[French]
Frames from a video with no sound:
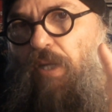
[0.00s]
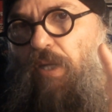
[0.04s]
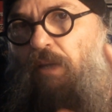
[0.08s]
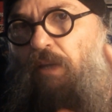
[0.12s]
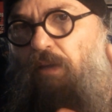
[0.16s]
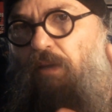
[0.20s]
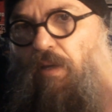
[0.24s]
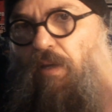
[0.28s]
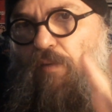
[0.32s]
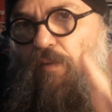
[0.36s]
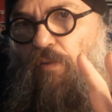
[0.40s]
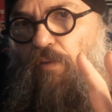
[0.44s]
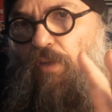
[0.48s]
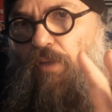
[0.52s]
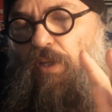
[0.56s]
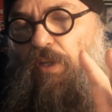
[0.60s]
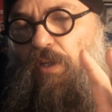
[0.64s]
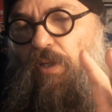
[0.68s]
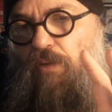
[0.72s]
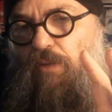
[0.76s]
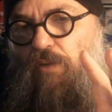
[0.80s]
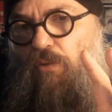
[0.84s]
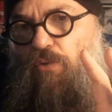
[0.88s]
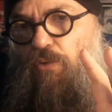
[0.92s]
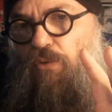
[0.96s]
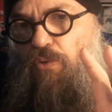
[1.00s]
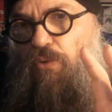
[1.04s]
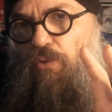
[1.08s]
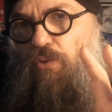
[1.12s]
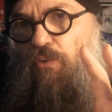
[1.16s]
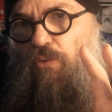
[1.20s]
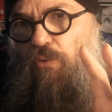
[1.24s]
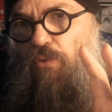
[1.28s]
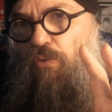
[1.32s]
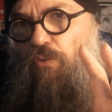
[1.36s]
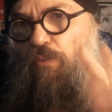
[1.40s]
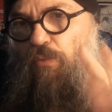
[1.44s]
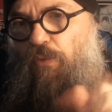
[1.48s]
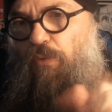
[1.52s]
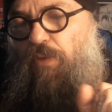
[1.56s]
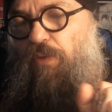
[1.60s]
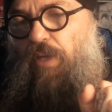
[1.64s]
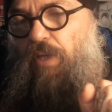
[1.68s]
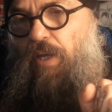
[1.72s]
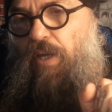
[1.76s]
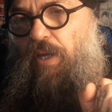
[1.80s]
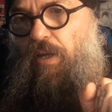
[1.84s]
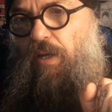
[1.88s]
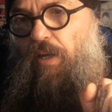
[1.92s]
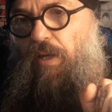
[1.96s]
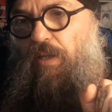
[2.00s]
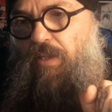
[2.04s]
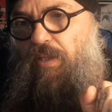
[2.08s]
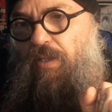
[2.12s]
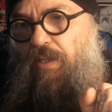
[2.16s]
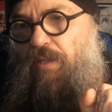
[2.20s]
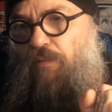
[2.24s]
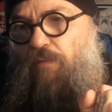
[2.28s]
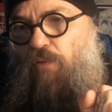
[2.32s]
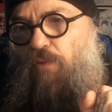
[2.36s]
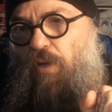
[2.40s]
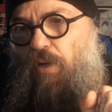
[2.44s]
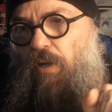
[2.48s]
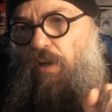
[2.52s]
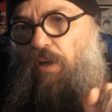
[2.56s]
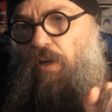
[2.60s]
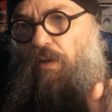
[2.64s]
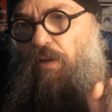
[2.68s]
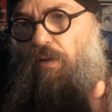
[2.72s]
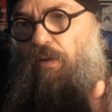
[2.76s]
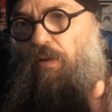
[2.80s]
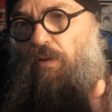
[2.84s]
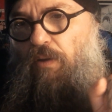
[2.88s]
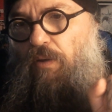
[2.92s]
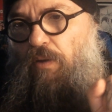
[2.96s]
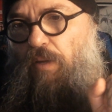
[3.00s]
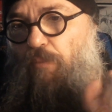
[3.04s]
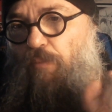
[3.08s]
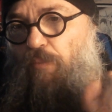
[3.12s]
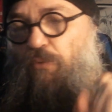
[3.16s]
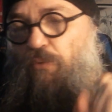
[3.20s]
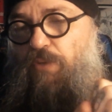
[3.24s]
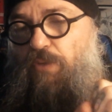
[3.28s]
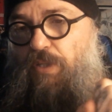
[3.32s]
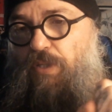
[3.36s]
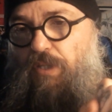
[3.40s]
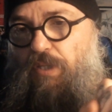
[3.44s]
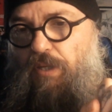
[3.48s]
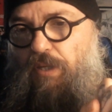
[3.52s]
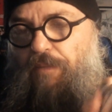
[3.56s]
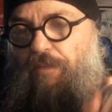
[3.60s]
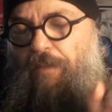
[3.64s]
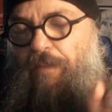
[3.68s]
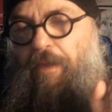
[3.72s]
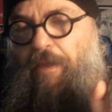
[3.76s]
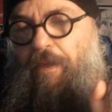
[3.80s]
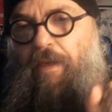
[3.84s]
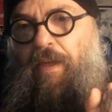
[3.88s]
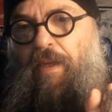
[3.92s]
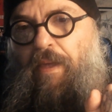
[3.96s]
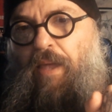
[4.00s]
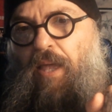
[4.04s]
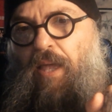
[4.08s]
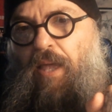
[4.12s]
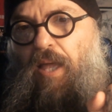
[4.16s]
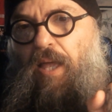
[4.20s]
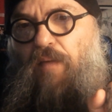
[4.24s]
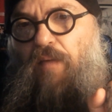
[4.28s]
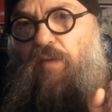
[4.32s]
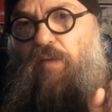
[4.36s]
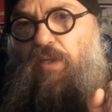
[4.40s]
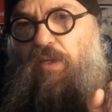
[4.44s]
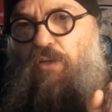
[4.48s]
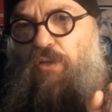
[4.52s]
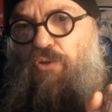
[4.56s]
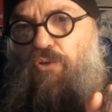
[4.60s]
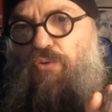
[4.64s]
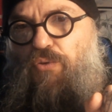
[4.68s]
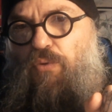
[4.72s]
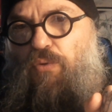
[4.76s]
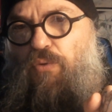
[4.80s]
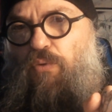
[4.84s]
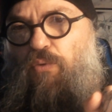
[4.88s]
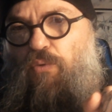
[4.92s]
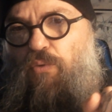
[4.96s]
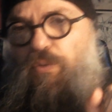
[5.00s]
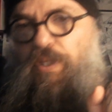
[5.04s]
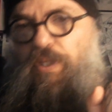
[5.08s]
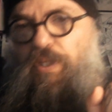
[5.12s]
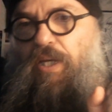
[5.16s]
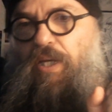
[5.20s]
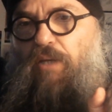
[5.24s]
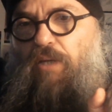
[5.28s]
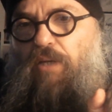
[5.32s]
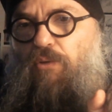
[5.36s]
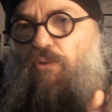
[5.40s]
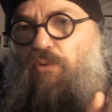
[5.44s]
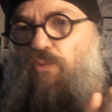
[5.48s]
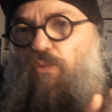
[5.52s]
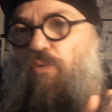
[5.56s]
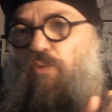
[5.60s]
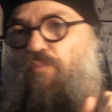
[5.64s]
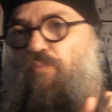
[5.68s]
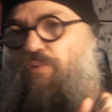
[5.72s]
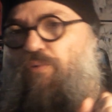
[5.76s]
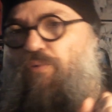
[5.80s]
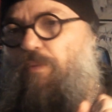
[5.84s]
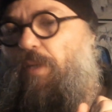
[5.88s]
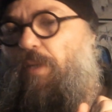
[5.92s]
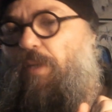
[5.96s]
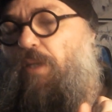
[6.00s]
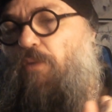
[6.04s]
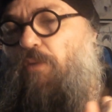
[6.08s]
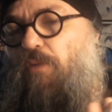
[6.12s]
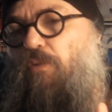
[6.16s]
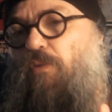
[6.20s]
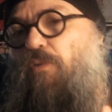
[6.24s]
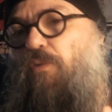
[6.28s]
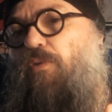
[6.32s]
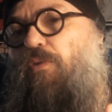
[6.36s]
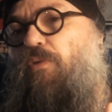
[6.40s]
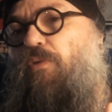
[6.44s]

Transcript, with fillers: intervenir dans ce documentaire, à savoir euh, un policier avec qui je suis en contact depuis maintenant